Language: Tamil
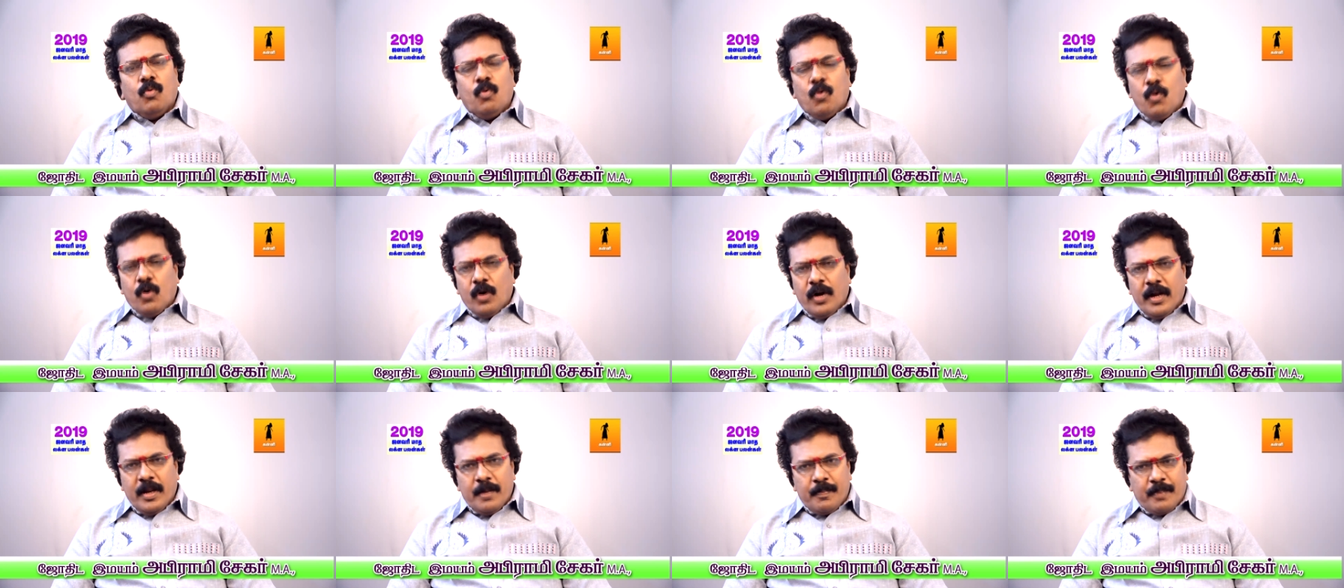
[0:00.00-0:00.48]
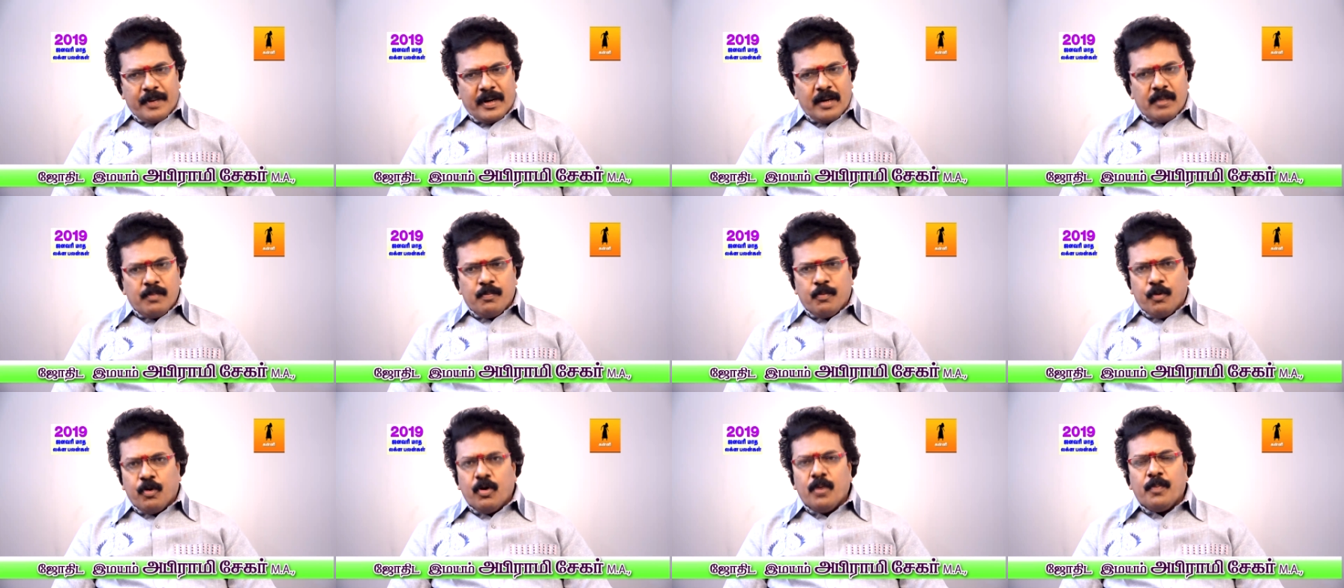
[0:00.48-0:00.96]
உங்களுடைய
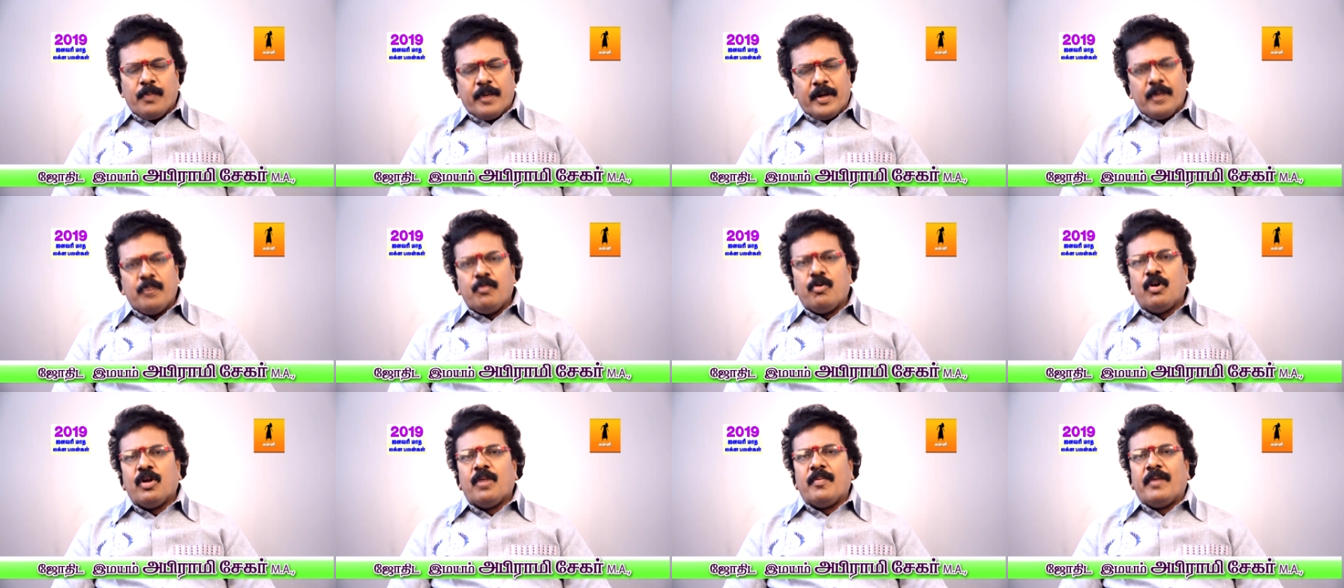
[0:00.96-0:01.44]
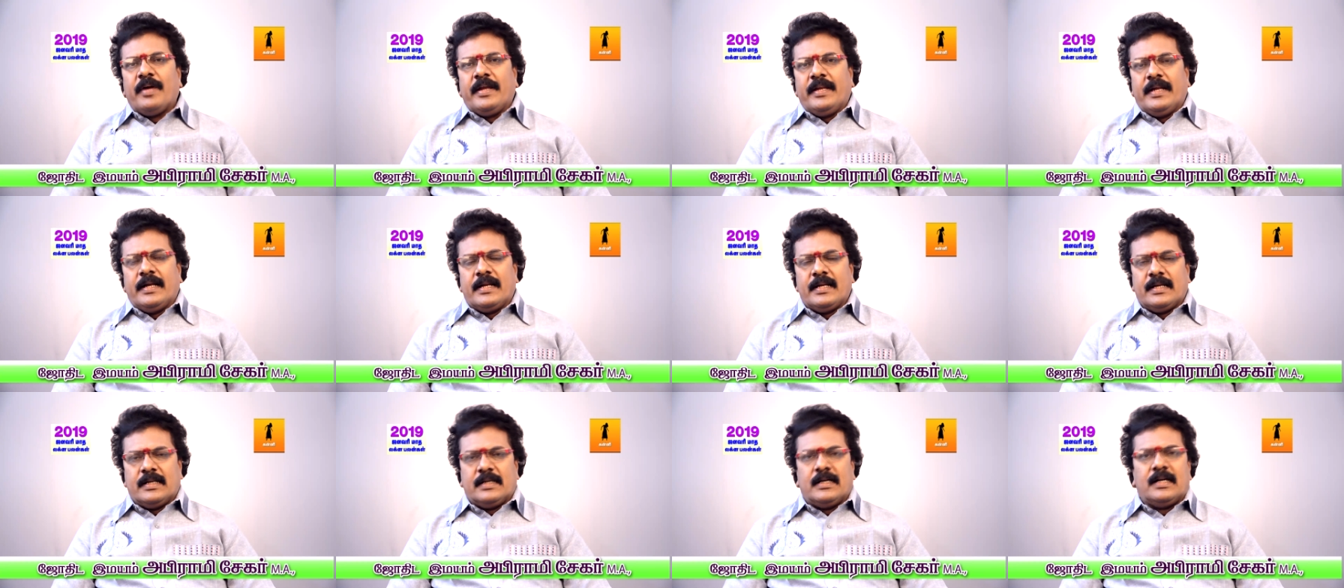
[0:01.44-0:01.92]
பணம் பொருள் பறிபோன
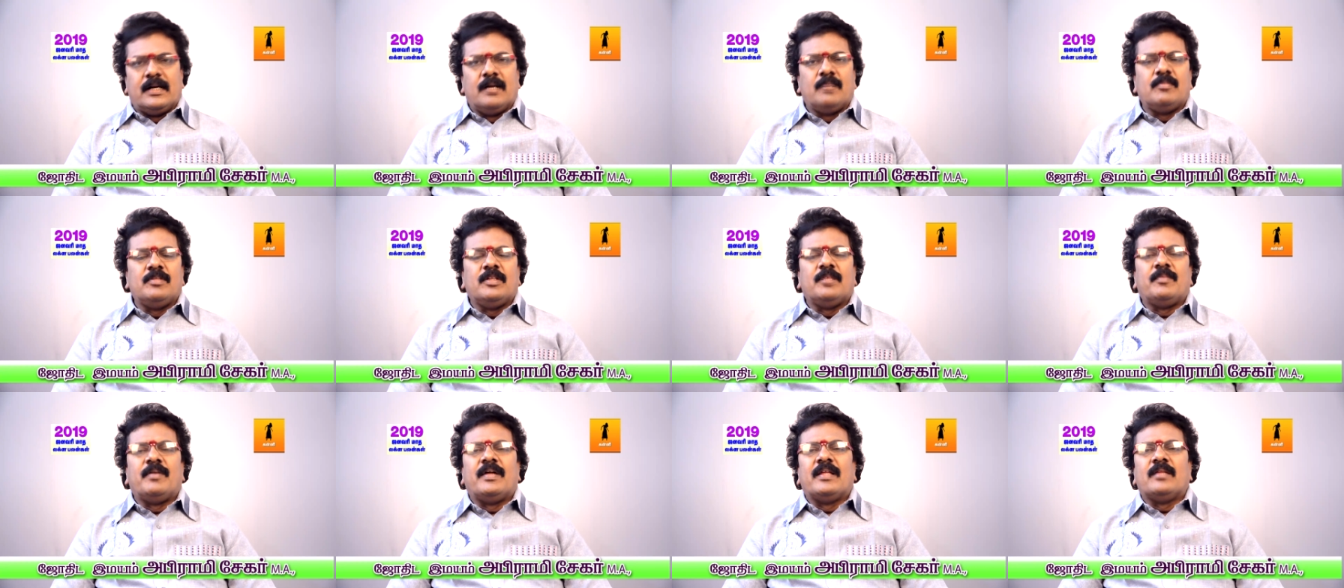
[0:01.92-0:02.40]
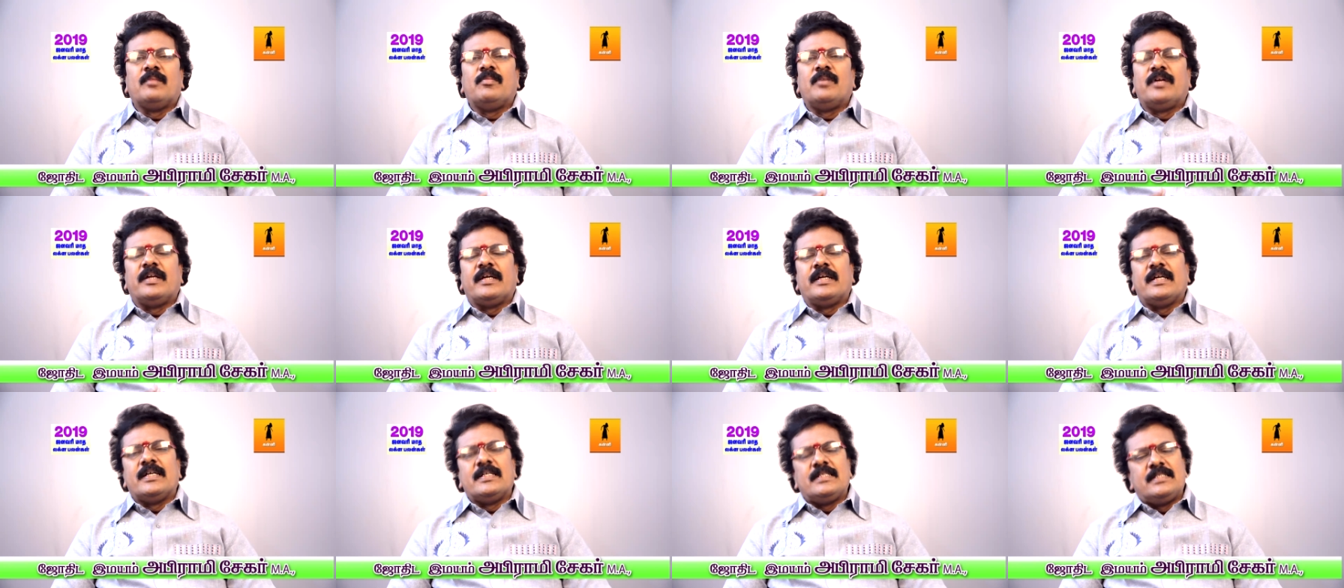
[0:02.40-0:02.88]
மாதிரியான காலம் இந்த மாதம்
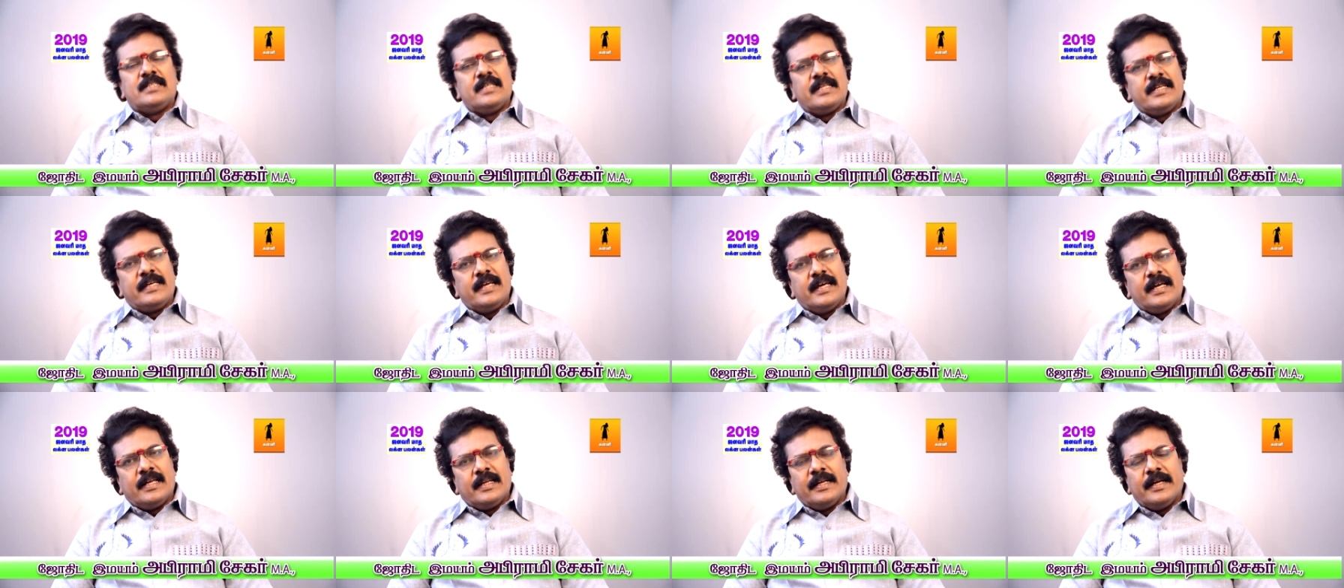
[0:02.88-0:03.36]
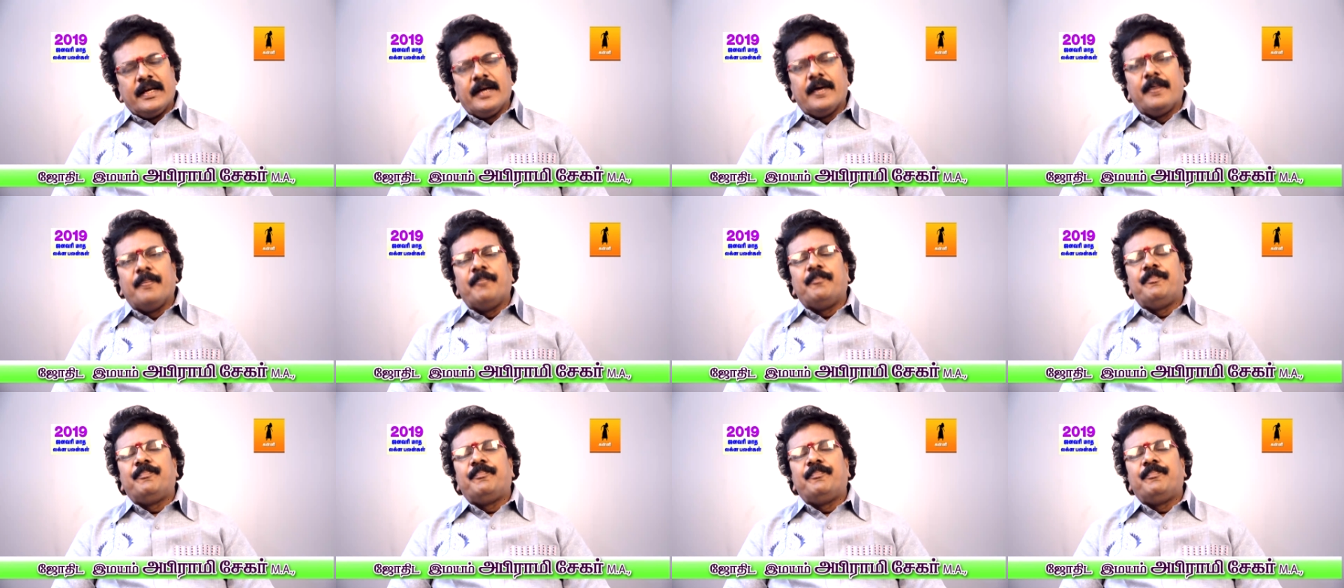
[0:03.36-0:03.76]
இருக்குது எச்சரிக்கையாக இருங்க